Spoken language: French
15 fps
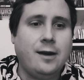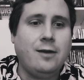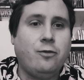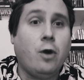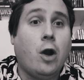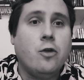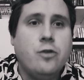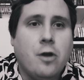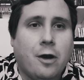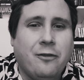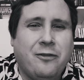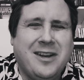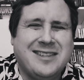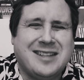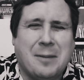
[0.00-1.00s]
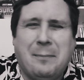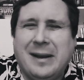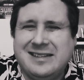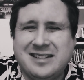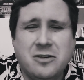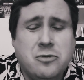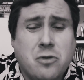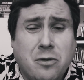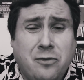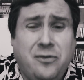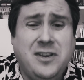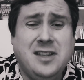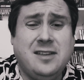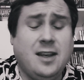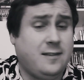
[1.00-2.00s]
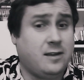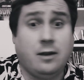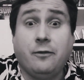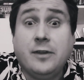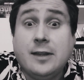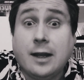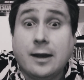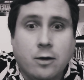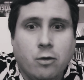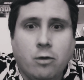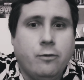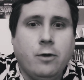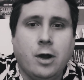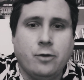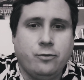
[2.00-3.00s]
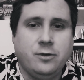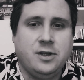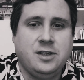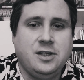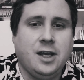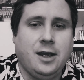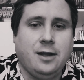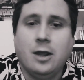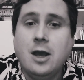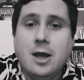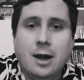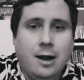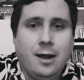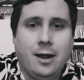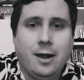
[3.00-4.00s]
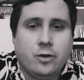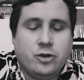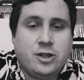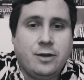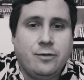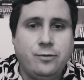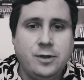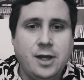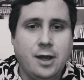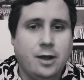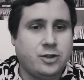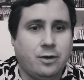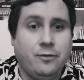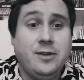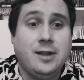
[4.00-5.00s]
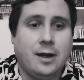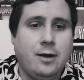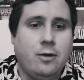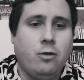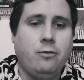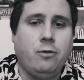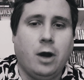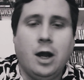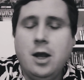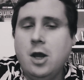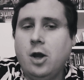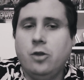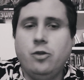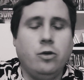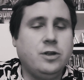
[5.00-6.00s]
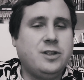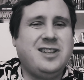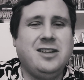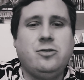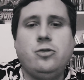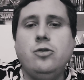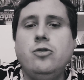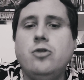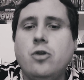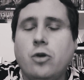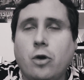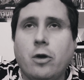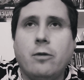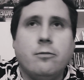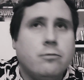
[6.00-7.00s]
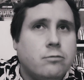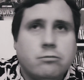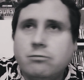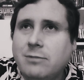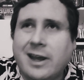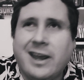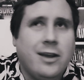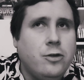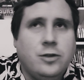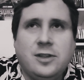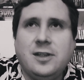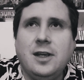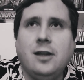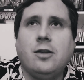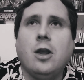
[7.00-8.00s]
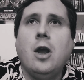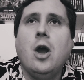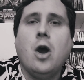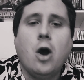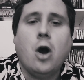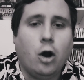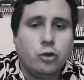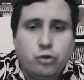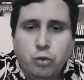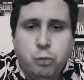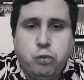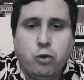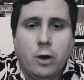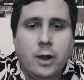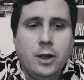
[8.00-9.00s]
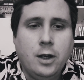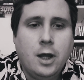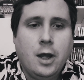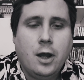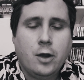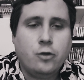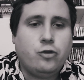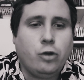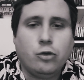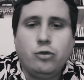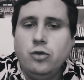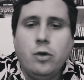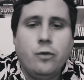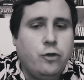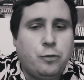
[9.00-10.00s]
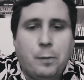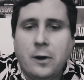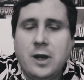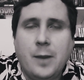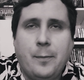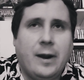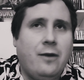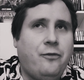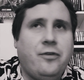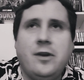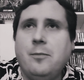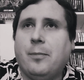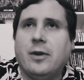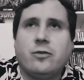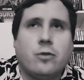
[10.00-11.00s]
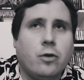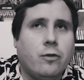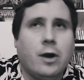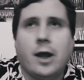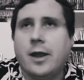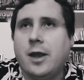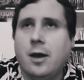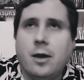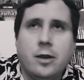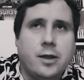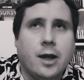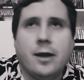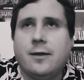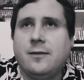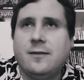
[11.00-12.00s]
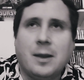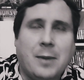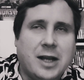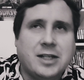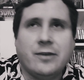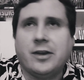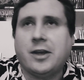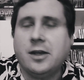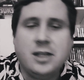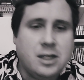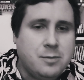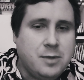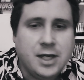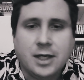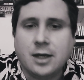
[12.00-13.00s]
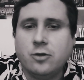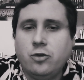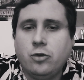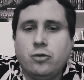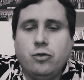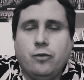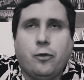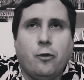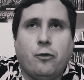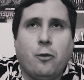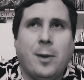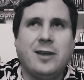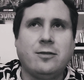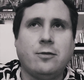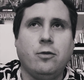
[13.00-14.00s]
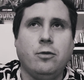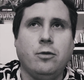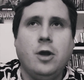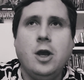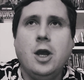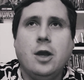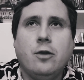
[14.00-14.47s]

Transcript: d'aller voir 1h20, ça passe à une vitesse, j'ai envie d'aller le revoir, je vous le dis direct. Là, je l'ai vu hier, j'ai envie d'aller le revoir. Donc c'est une réussite en tout point. Surtout ne vous spoilez pas le film parce que voilà, y a, y a, ça marche avec un gimmick et du coup faut, faut pas se le.